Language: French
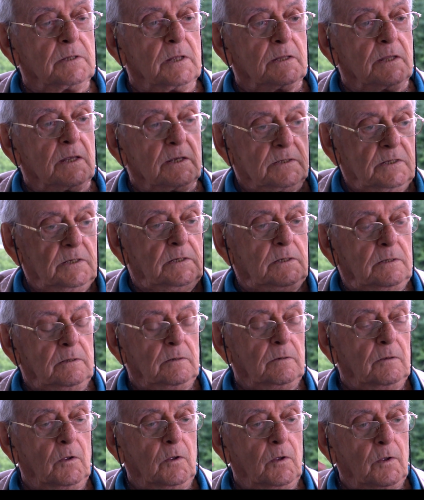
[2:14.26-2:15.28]
était assis
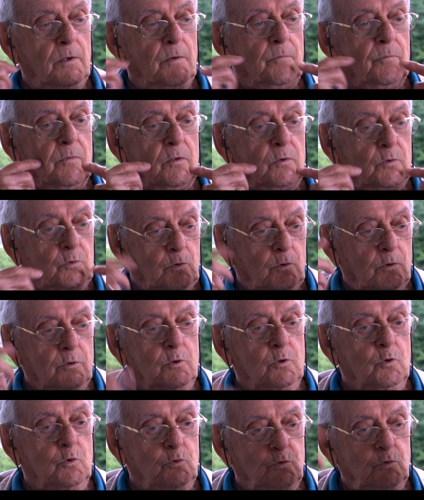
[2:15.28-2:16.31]
sur
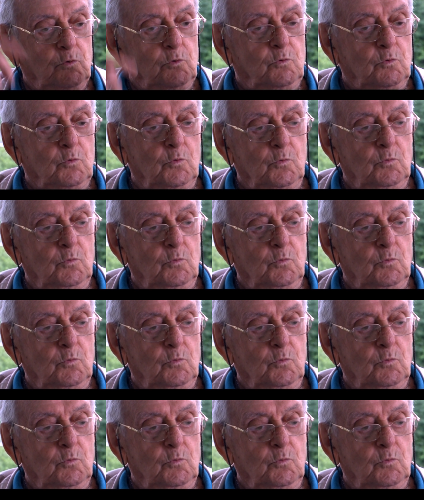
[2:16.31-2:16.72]
le dessus du